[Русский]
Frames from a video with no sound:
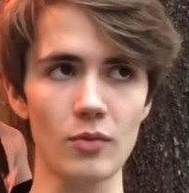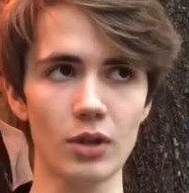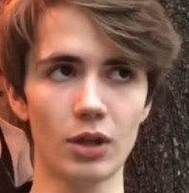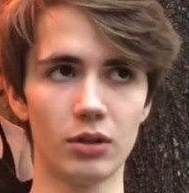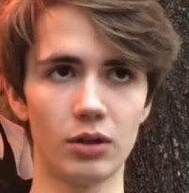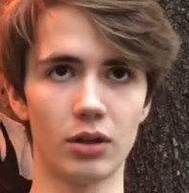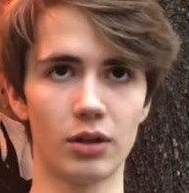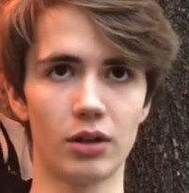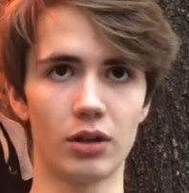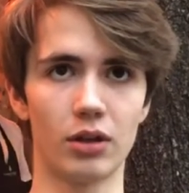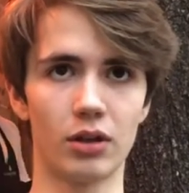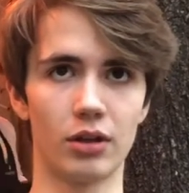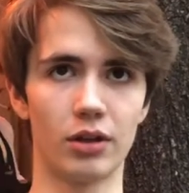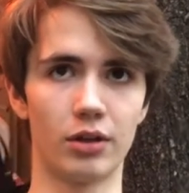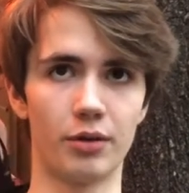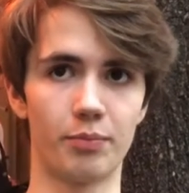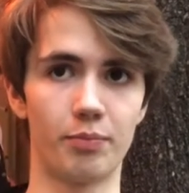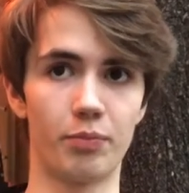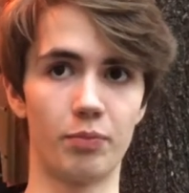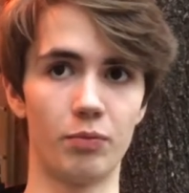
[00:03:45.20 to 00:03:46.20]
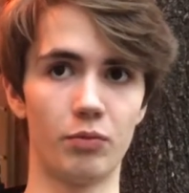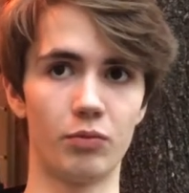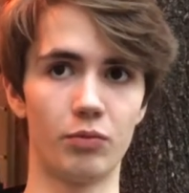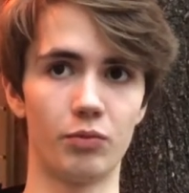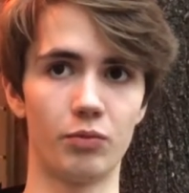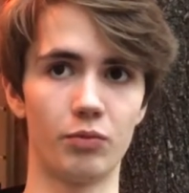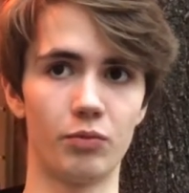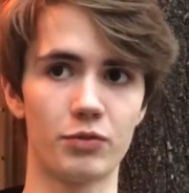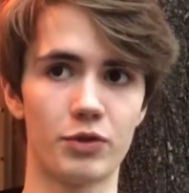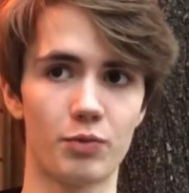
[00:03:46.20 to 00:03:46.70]
Э,
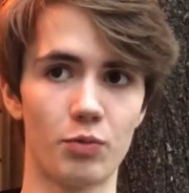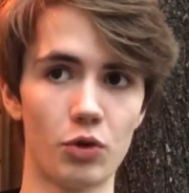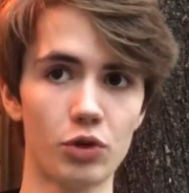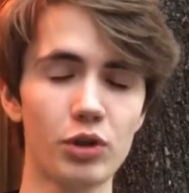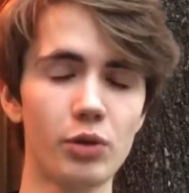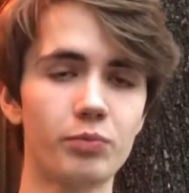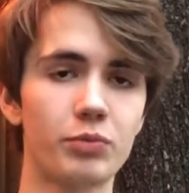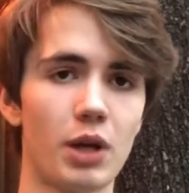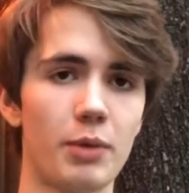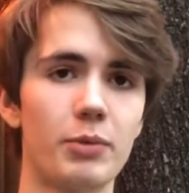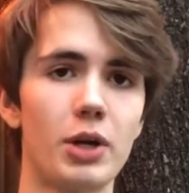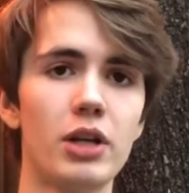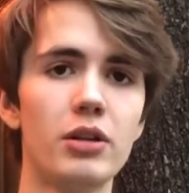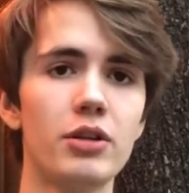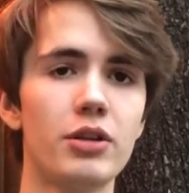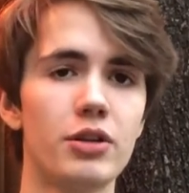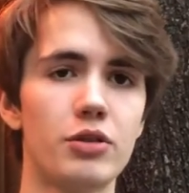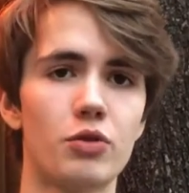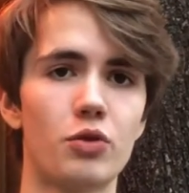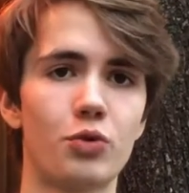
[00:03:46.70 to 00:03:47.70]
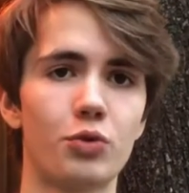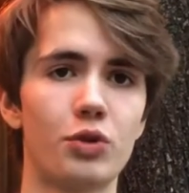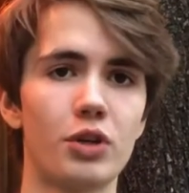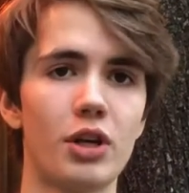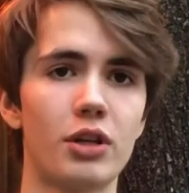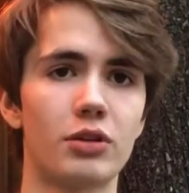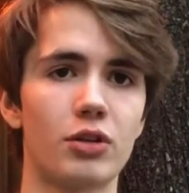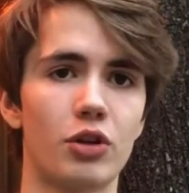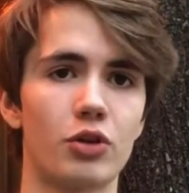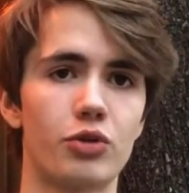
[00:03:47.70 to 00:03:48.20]
смотрим, там реально есть крутые
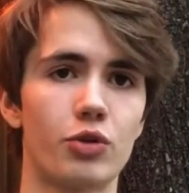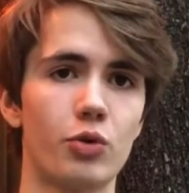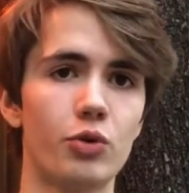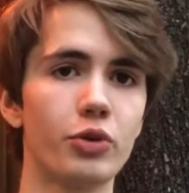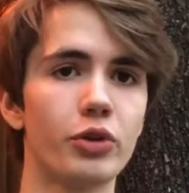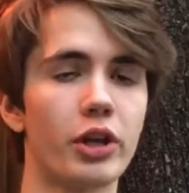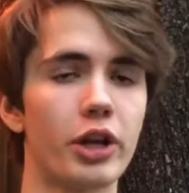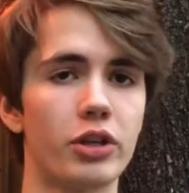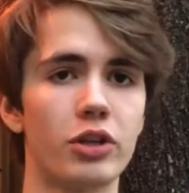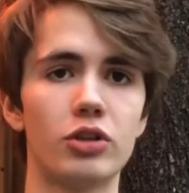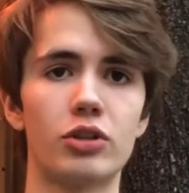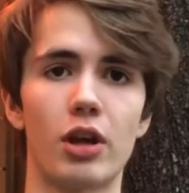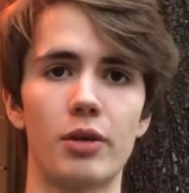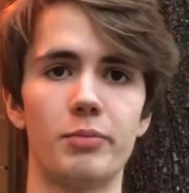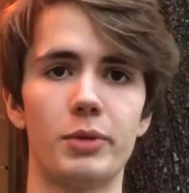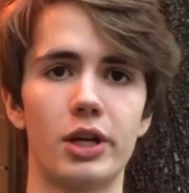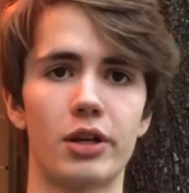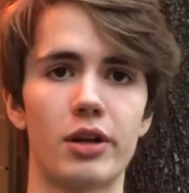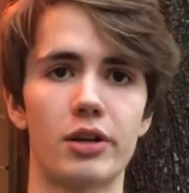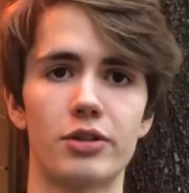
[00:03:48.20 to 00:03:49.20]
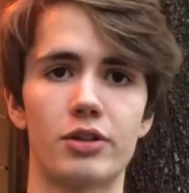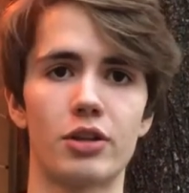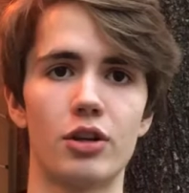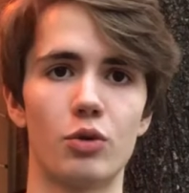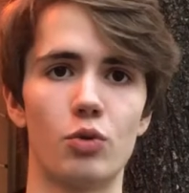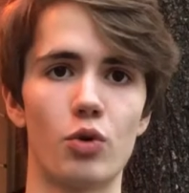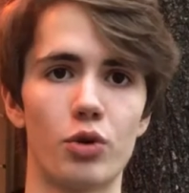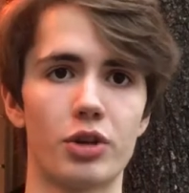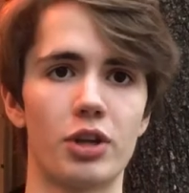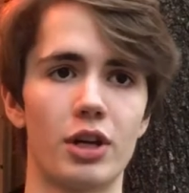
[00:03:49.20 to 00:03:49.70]
аттракционы, какие-то американские
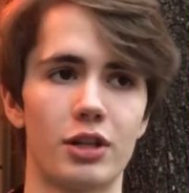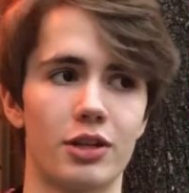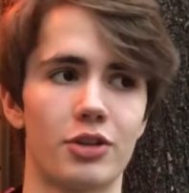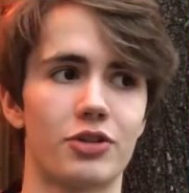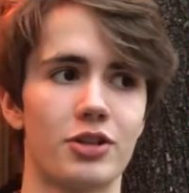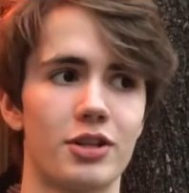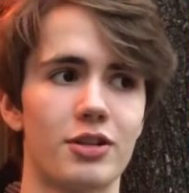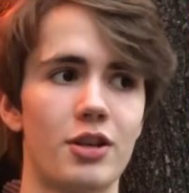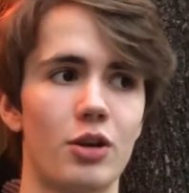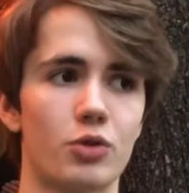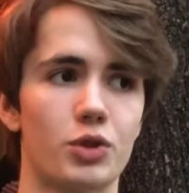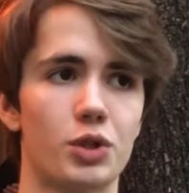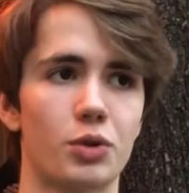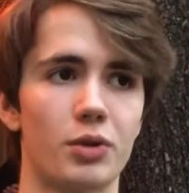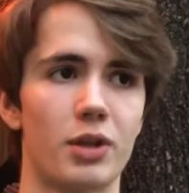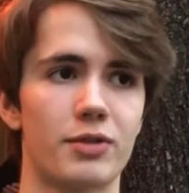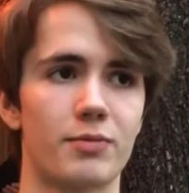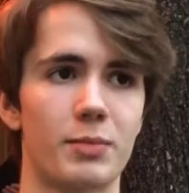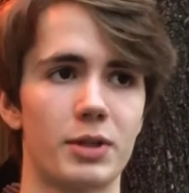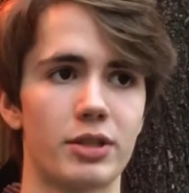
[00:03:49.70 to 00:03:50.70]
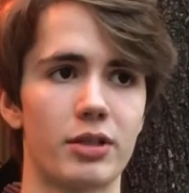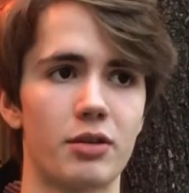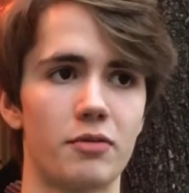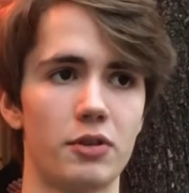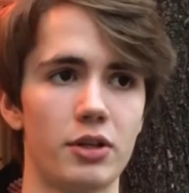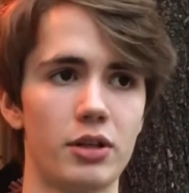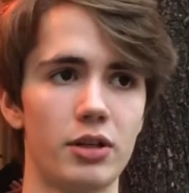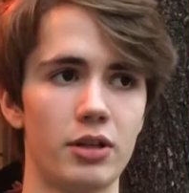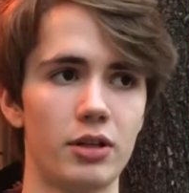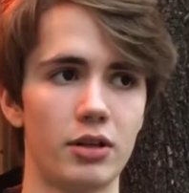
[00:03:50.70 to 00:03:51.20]
горки. Я даже не знал, что у нас в
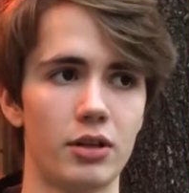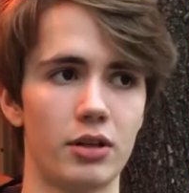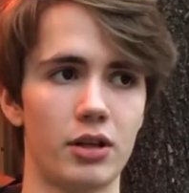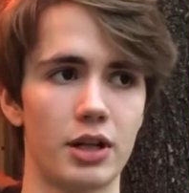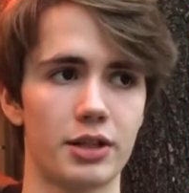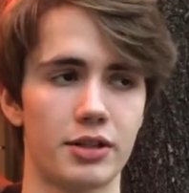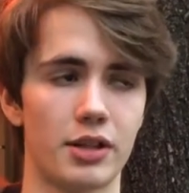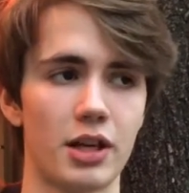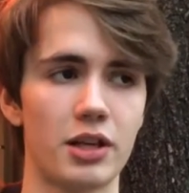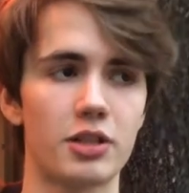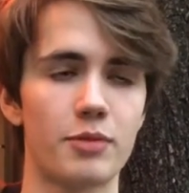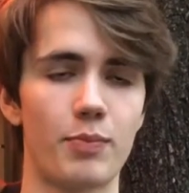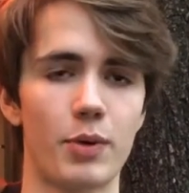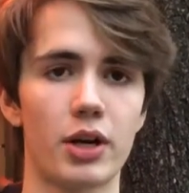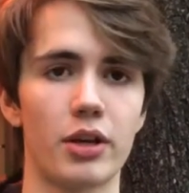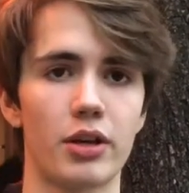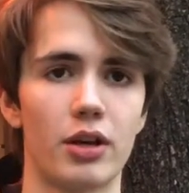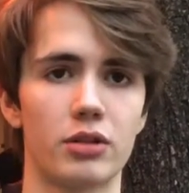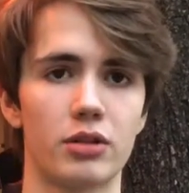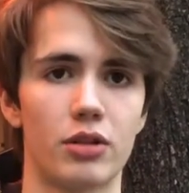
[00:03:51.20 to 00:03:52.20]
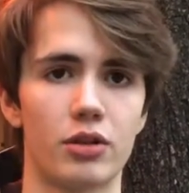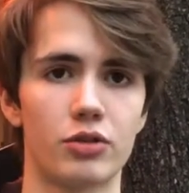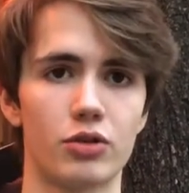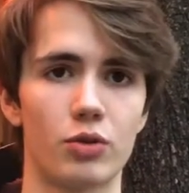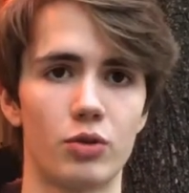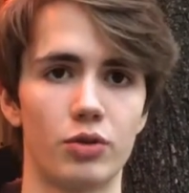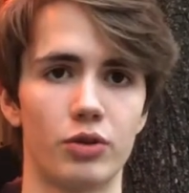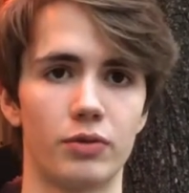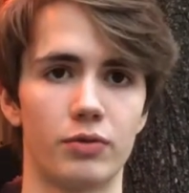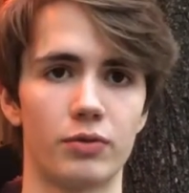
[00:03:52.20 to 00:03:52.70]
Москве остались парки
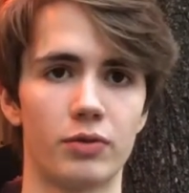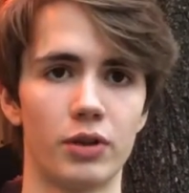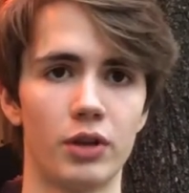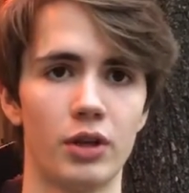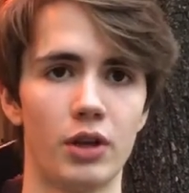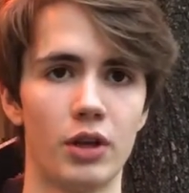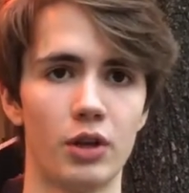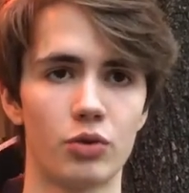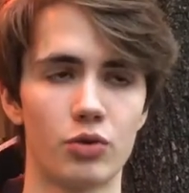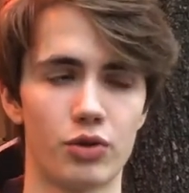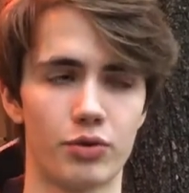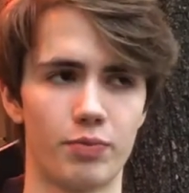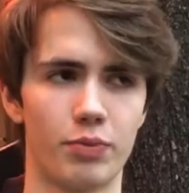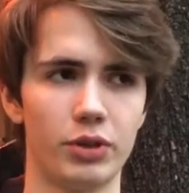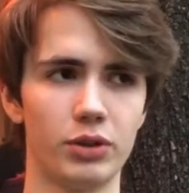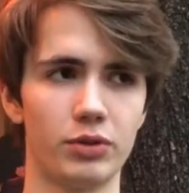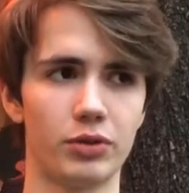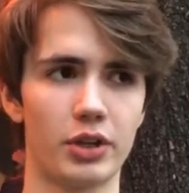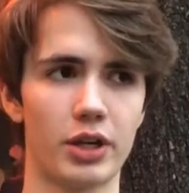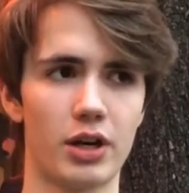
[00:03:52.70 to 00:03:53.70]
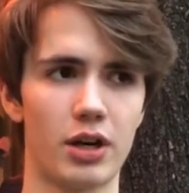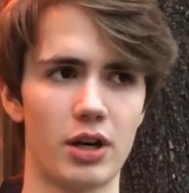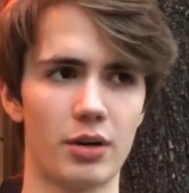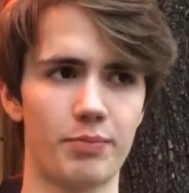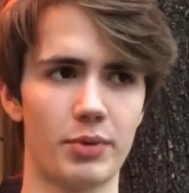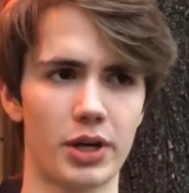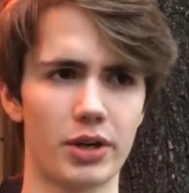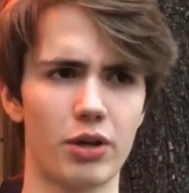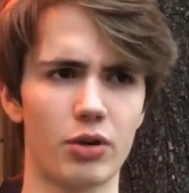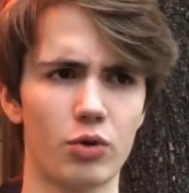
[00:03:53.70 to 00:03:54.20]
аттракционов. То есть был на
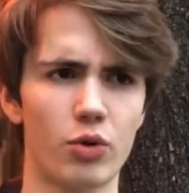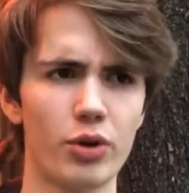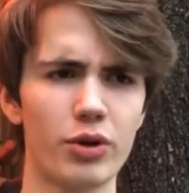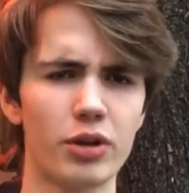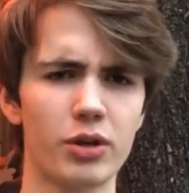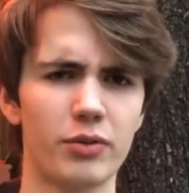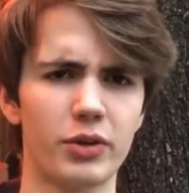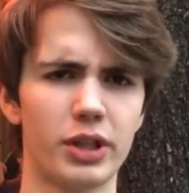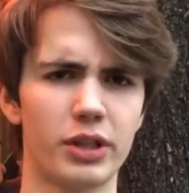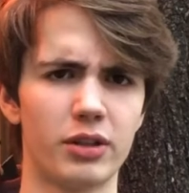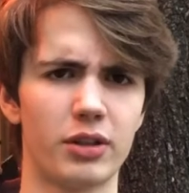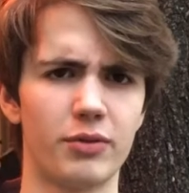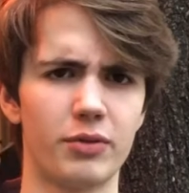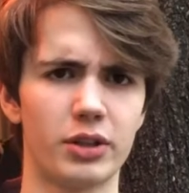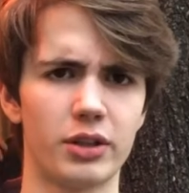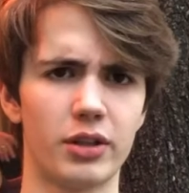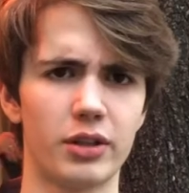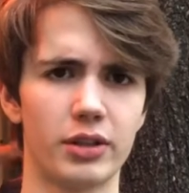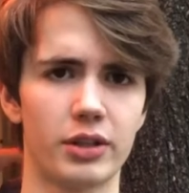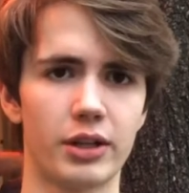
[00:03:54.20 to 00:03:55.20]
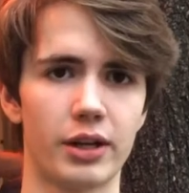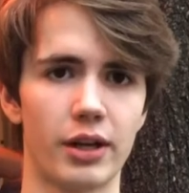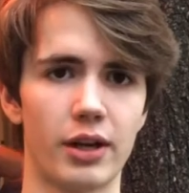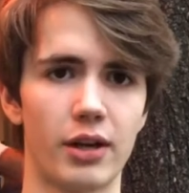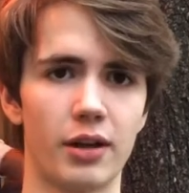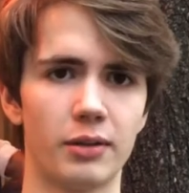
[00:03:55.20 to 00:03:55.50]
парке Горького и на ВДНХ.